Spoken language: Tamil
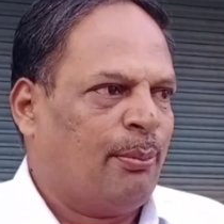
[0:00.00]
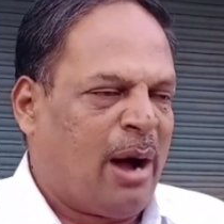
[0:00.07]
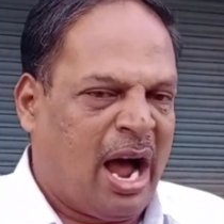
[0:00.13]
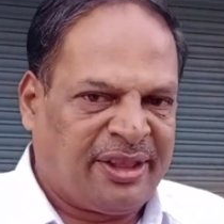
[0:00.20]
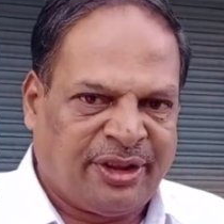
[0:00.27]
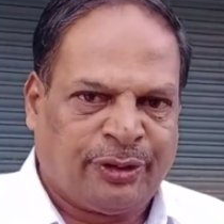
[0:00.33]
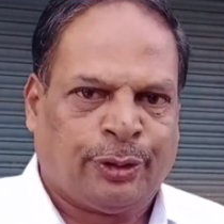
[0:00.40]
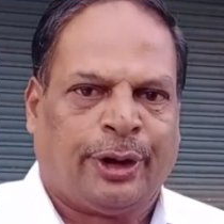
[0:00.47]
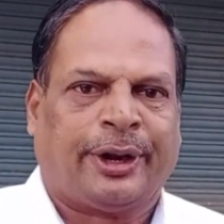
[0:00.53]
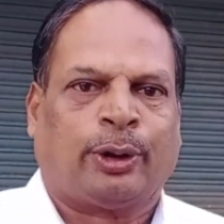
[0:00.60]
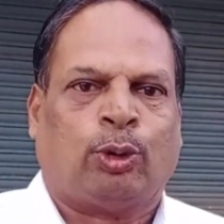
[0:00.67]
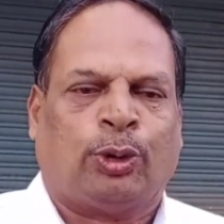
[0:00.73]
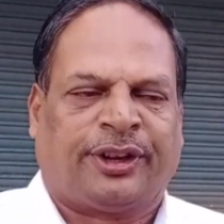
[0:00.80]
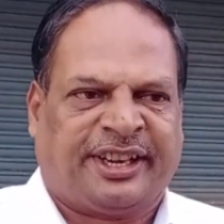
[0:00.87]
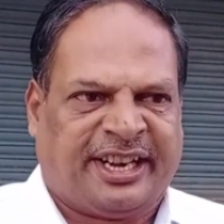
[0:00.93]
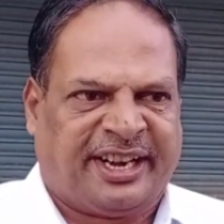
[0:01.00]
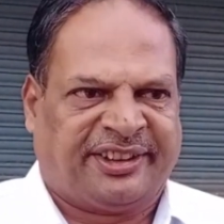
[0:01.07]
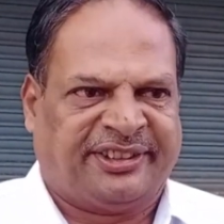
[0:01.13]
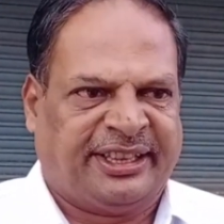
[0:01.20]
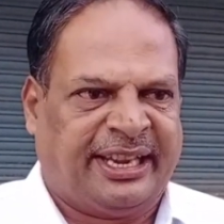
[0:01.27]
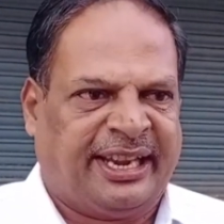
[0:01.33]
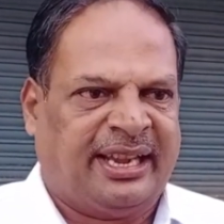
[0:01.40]
மாதந்தோறும் கூட்டம்
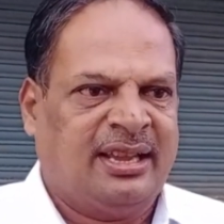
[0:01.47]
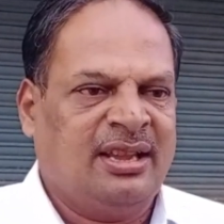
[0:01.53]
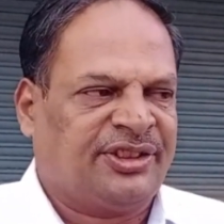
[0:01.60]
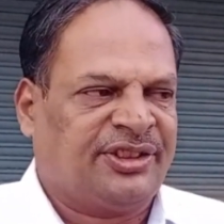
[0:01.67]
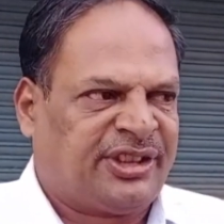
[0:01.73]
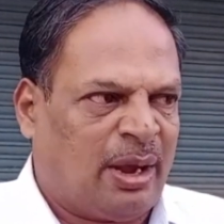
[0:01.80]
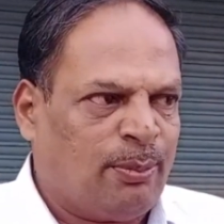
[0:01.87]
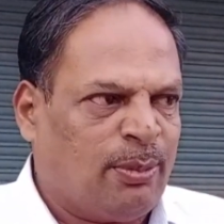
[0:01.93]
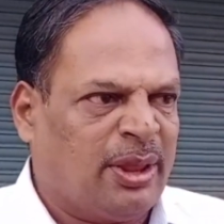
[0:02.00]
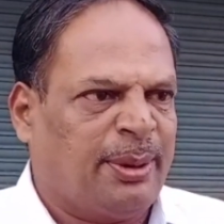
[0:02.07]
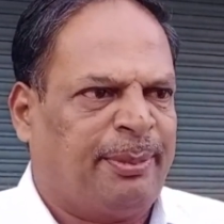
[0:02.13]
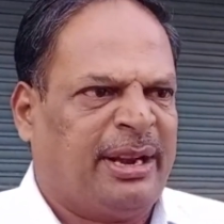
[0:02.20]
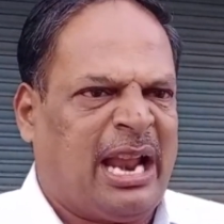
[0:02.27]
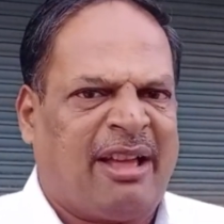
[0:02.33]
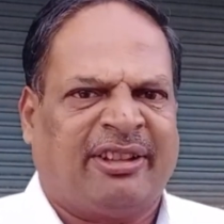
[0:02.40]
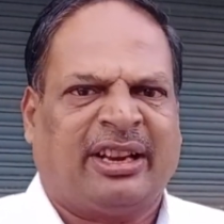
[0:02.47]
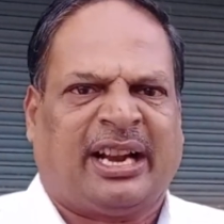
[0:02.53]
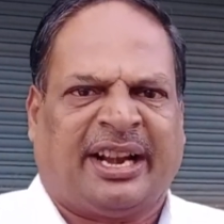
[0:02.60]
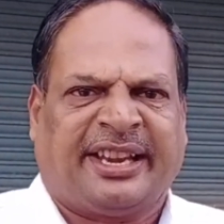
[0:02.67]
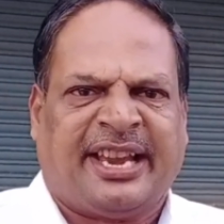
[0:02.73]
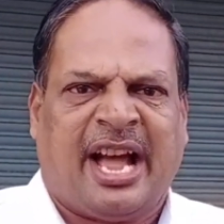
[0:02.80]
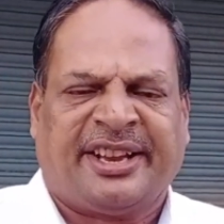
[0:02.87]
நடத்தி சம்பந்தமில்லாத
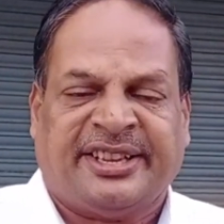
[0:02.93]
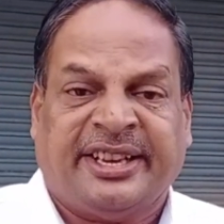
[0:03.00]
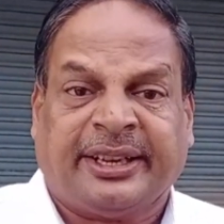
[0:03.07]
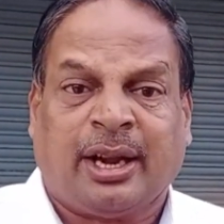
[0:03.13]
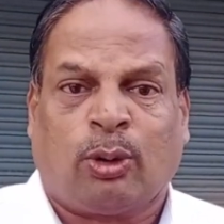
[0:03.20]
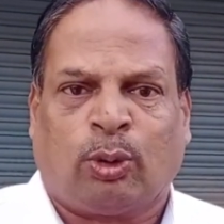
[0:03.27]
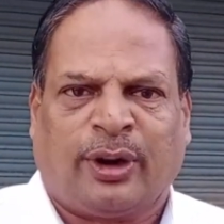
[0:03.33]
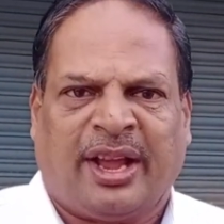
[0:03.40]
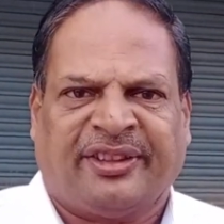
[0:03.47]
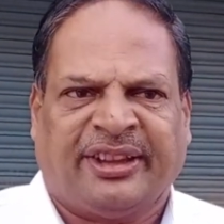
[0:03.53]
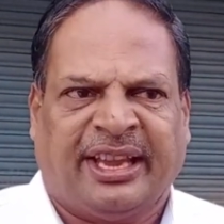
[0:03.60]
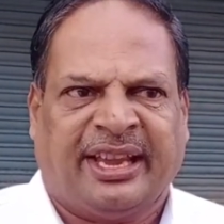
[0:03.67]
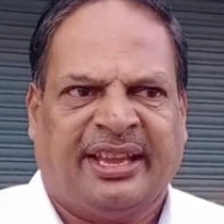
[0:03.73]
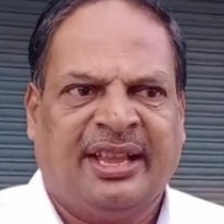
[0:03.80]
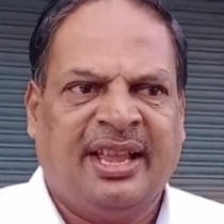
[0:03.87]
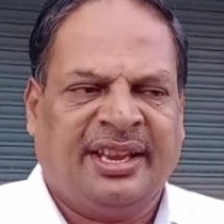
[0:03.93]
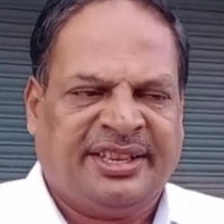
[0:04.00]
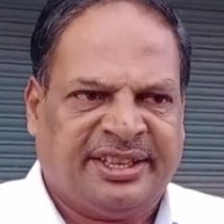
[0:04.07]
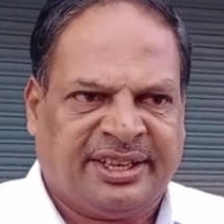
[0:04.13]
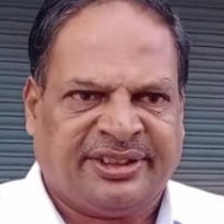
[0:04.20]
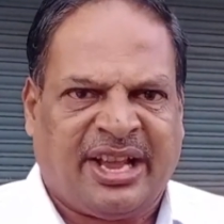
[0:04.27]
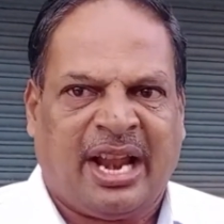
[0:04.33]
கடை யாரும் இருக்கக்கூடாது
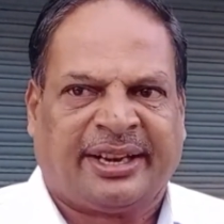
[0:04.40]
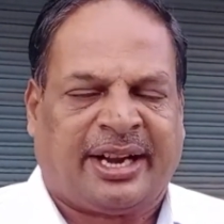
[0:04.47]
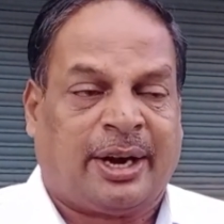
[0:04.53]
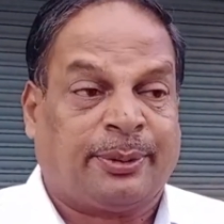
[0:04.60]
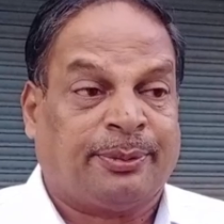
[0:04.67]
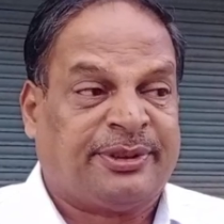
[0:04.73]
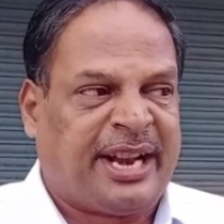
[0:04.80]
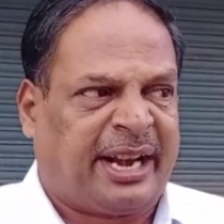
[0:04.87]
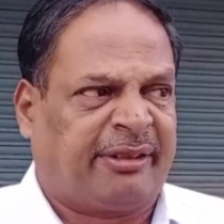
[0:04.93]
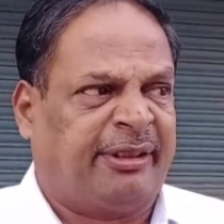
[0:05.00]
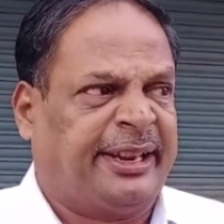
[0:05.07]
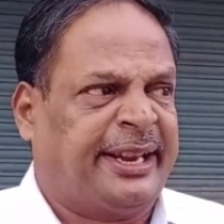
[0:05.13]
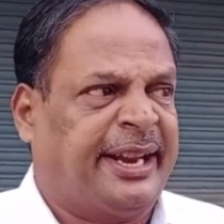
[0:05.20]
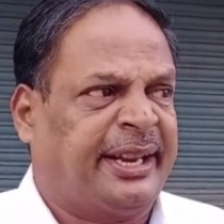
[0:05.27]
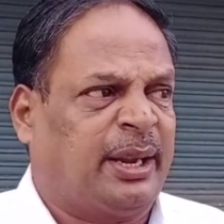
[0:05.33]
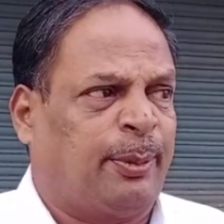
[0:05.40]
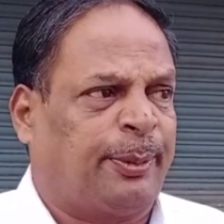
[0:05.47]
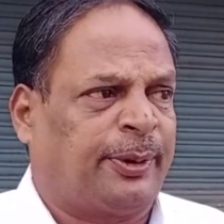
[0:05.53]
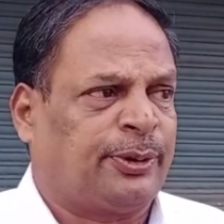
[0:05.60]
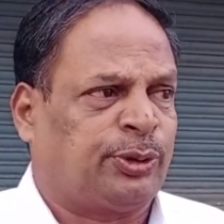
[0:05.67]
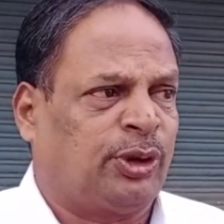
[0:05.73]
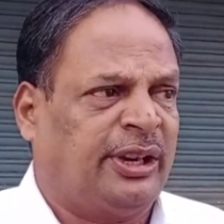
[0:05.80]
இருந்தால் கடும் நடவடிக்கை
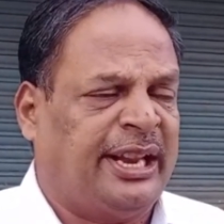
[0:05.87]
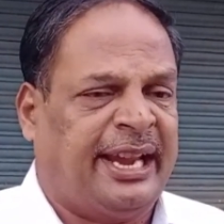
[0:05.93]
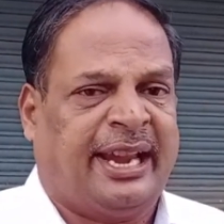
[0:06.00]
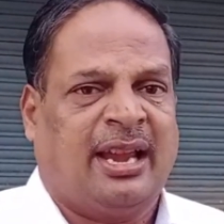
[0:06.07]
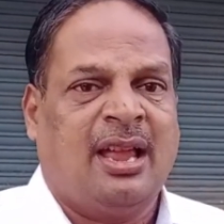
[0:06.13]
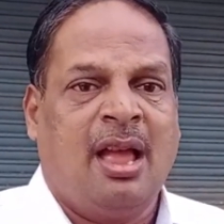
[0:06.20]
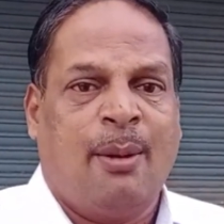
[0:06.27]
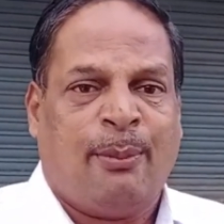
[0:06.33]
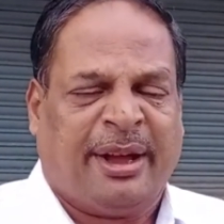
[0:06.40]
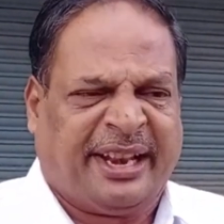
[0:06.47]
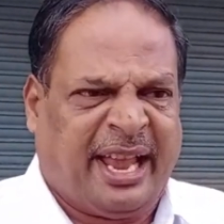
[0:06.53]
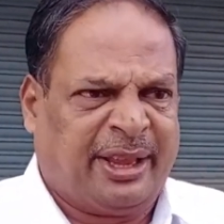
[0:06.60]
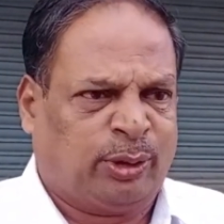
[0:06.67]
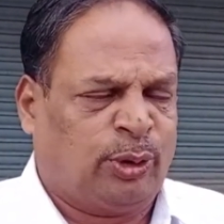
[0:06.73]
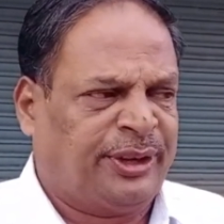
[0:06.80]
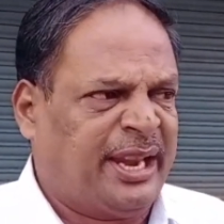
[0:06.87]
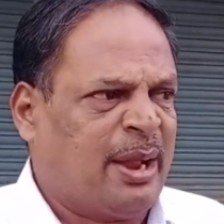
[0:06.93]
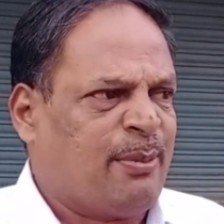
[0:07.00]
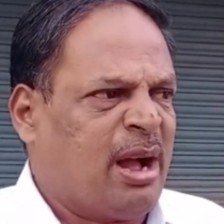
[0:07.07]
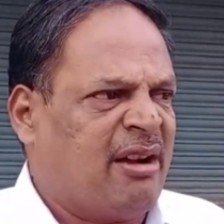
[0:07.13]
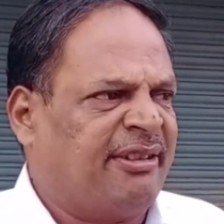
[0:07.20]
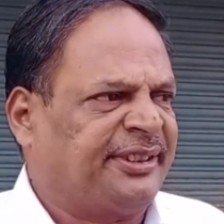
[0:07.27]
எடுக்கப்படும் சொல்லி மரியாதைக்குரிய
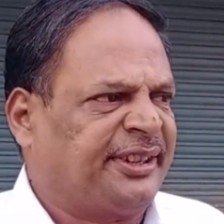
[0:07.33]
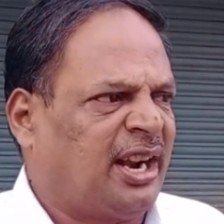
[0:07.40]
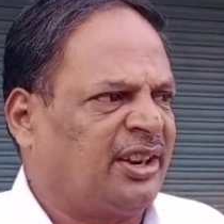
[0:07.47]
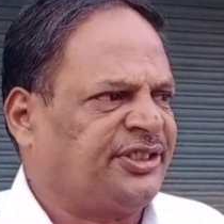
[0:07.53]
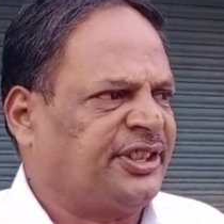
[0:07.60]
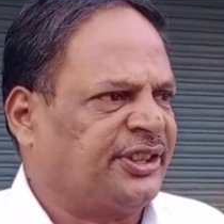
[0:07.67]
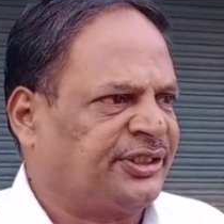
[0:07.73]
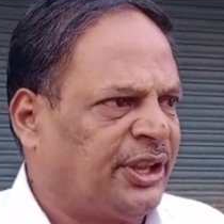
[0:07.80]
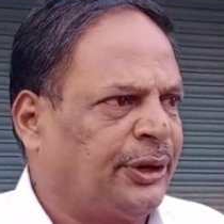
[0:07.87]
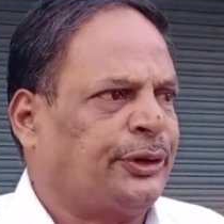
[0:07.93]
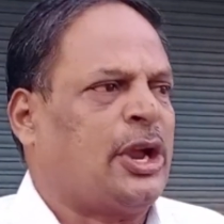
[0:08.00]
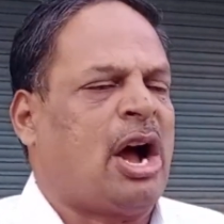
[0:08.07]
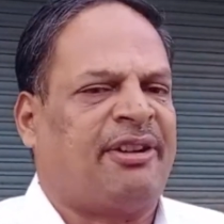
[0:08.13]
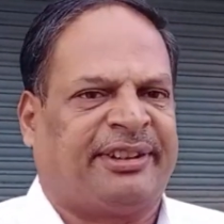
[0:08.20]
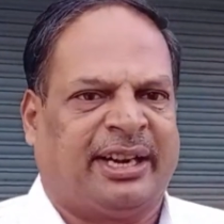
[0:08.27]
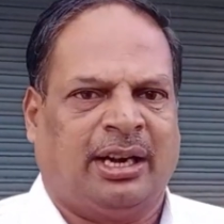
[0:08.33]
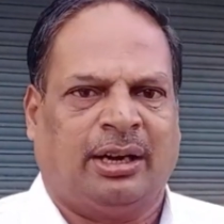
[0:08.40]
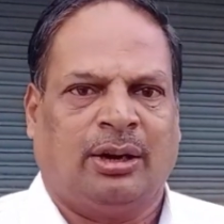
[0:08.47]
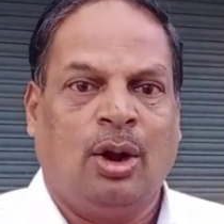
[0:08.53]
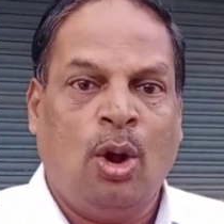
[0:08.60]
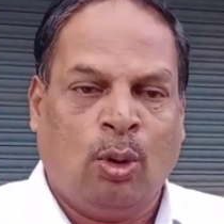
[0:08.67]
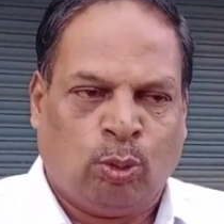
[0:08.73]
மாவட்ட ஆட்சியர் சரியோ அவர்கள்
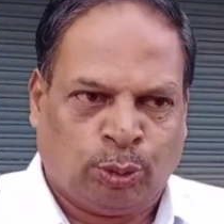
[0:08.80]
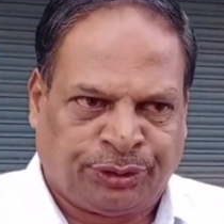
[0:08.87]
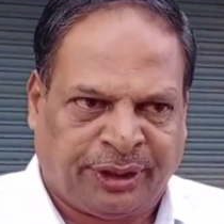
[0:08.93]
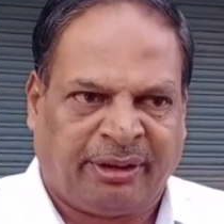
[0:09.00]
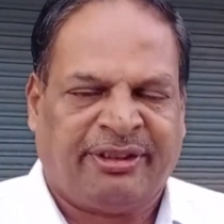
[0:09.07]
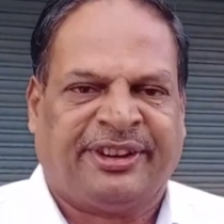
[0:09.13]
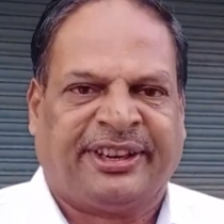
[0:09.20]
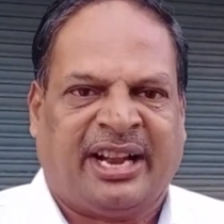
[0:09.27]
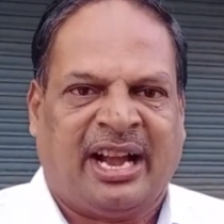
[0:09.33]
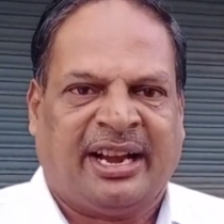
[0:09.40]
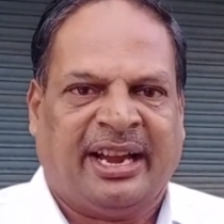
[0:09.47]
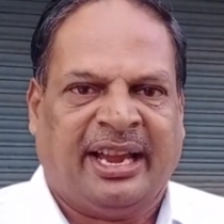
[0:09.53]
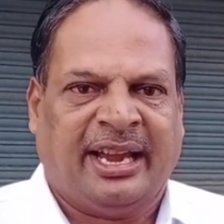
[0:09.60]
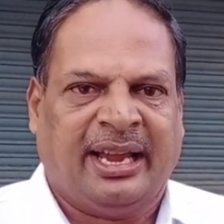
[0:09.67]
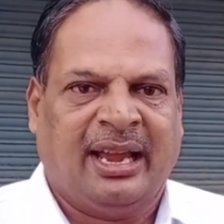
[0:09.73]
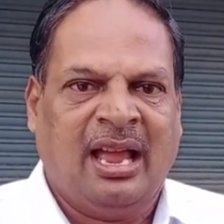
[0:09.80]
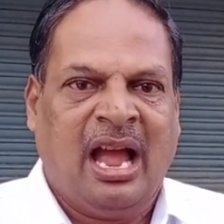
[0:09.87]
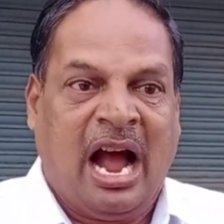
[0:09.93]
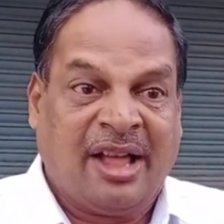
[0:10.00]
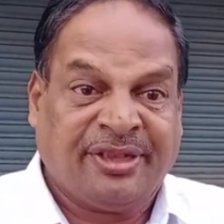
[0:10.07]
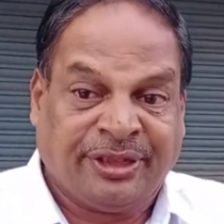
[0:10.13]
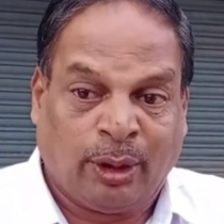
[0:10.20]
உத்தரவிட்டிருக்காங்க
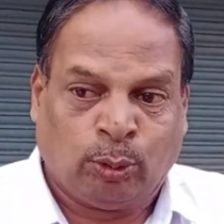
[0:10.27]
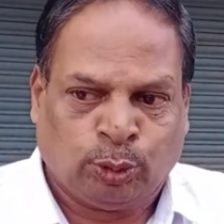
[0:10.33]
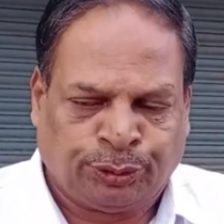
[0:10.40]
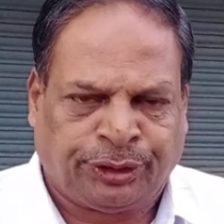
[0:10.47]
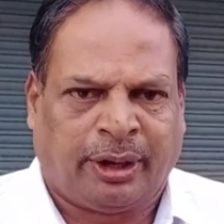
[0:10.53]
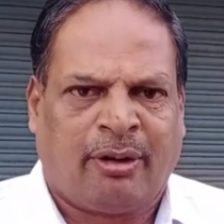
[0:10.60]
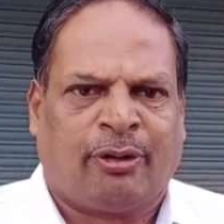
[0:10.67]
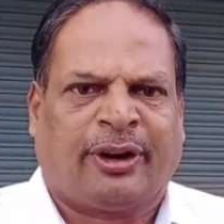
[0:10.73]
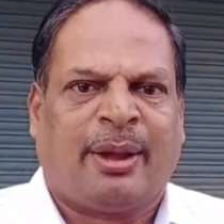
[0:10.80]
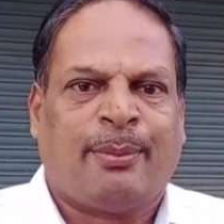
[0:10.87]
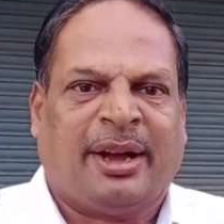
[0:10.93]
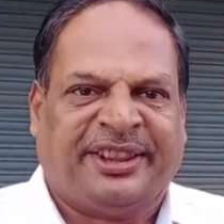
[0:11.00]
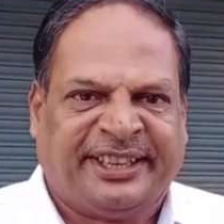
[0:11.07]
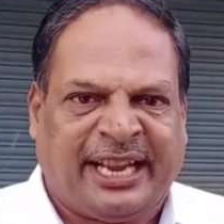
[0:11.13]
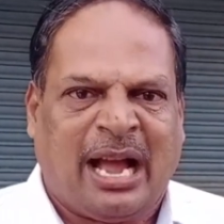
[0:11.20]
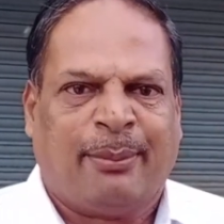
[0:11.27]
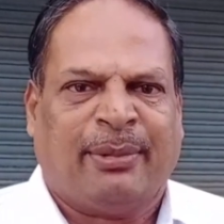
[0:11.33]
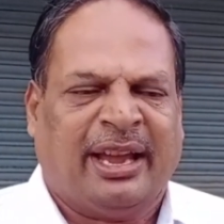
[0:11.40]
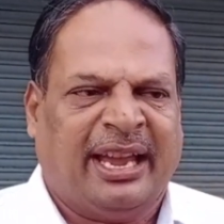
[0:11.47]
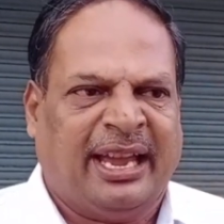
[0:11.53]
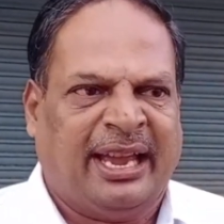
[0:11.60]
அந்த உத்தரவு கூட மதிக்காம